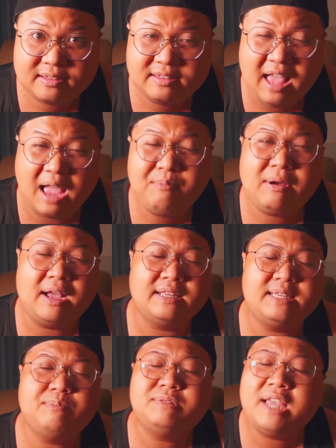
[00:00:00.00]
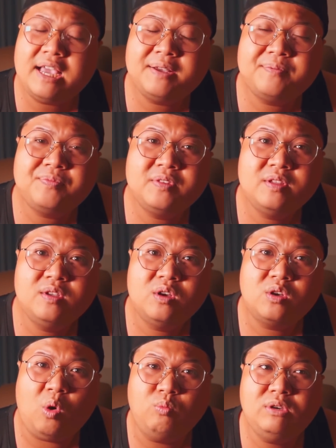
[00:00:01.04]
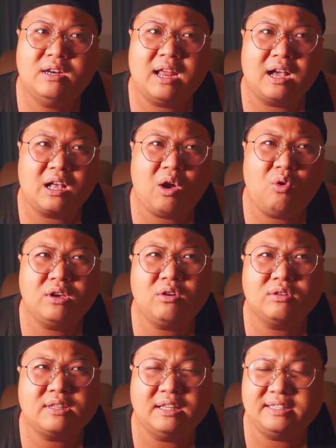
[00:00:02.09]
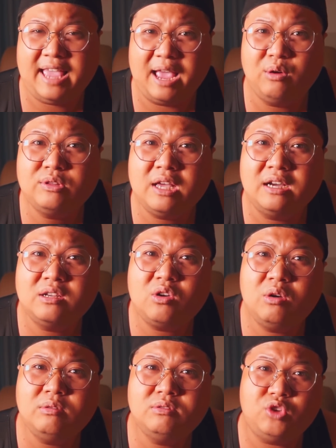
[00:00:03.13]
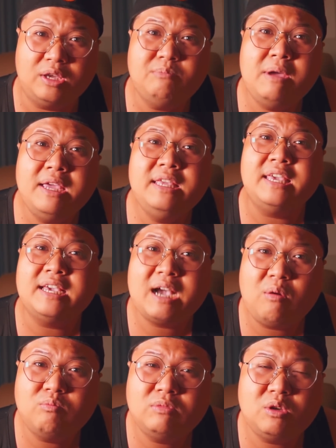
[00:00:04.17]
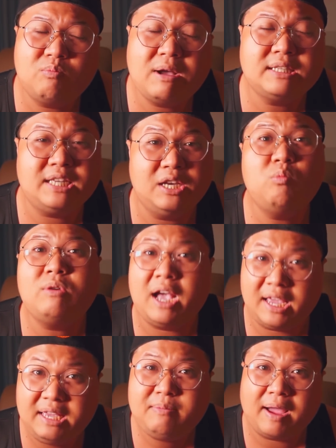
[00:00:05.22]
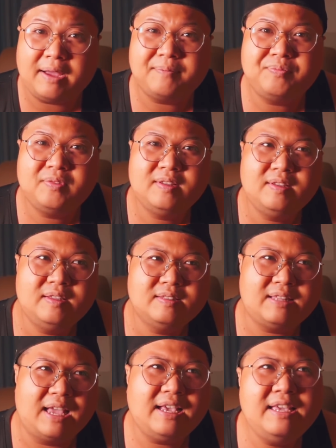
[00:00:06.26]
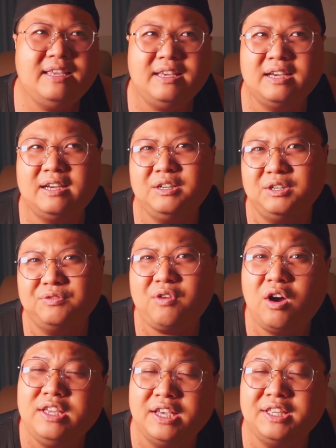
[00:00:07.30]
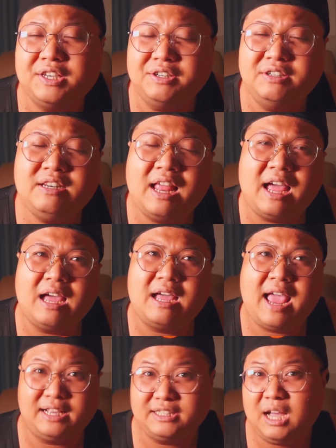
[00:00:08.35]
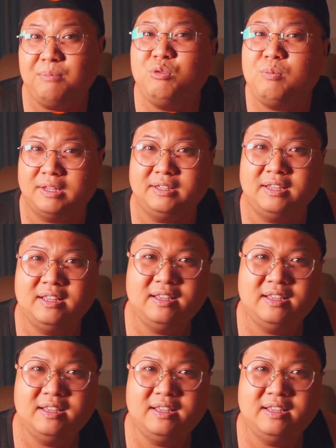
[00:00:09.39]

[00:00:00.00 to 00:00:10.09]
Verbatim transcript: để mà xem xét cũng như là coi coi tình trạng của tân nó có chuyển biến gì hay không nói chung bác sĩ cũng kỹ mà tại cái à, người phó viện trưởng là hàng xóm của mình